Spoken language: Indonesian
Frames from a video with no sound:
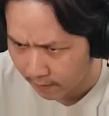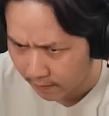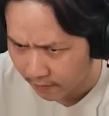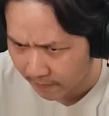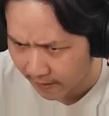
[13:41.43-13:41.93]

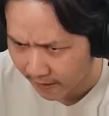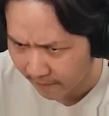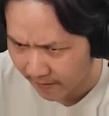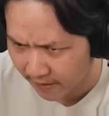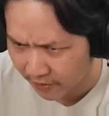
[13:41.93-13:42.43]
Cuman
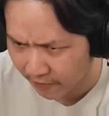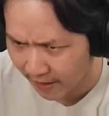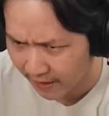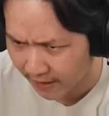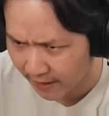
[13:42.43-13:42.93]
nebeng
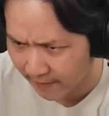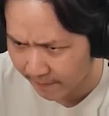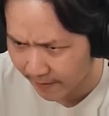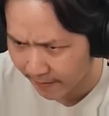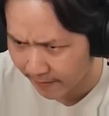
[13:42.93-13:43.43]
juara
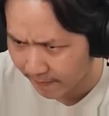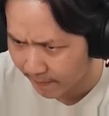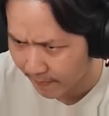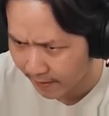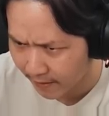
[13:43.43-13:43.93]
Impact
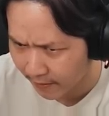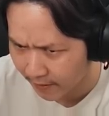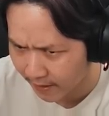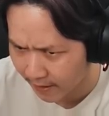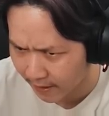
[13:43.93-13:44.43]
bagi
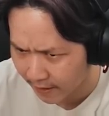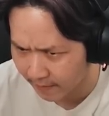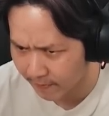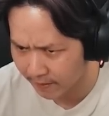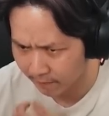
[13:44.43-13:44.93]
Onik kayaknya
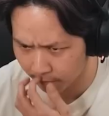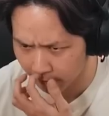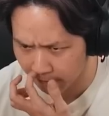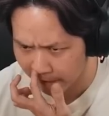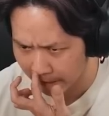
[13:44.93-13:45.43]

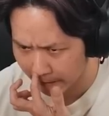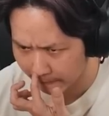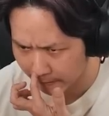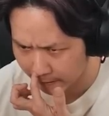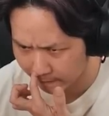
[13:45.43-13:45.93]
penyempurnaan
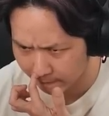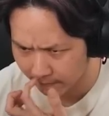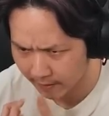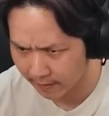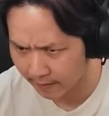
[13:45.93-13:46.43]
pas
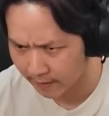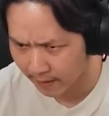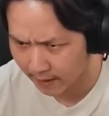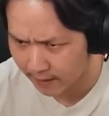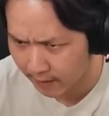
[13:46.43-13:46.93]
sempat
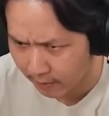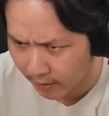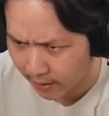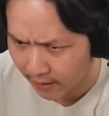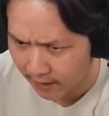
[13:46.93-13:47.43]
aja
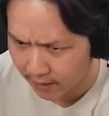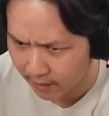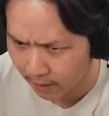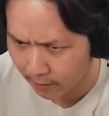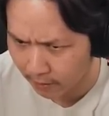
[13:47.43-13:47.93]
Onik dikasih
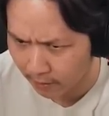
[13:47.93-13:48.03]
telur